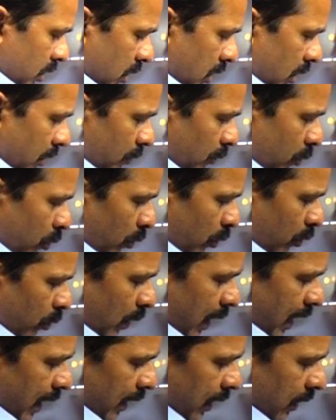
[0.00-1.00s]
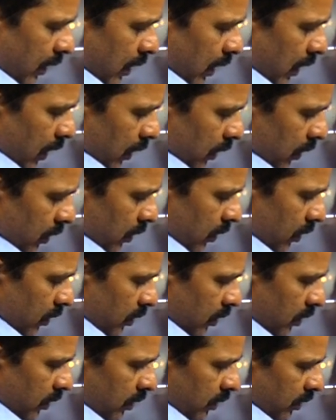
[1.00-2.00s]
हम लोग वायर का
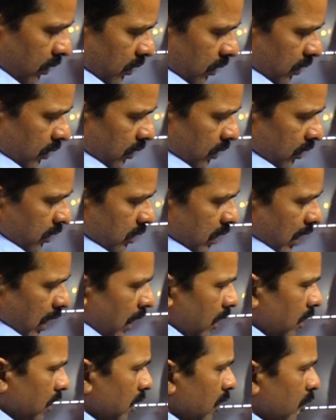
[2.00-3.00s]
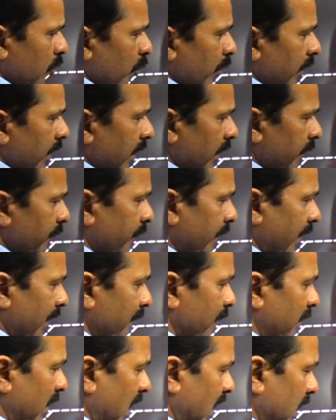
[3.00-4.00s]
तार का कोई एक
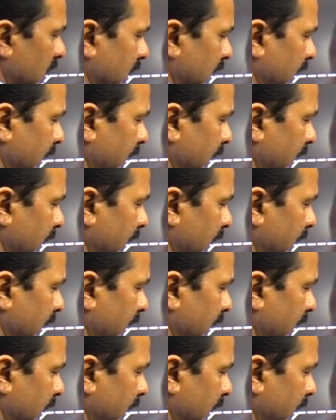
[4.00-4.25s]
फ्रेम बनाते